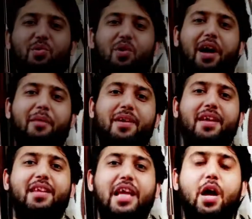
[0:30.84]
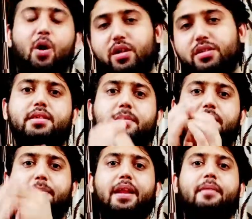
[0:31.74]
को आगे बढ़ाते हैं और यार
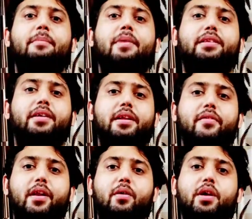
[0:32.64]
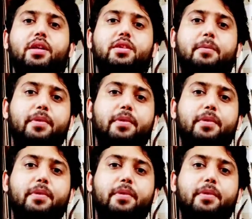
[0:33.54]
सबसे पहले मैं बात करने वाला हूँ कि जब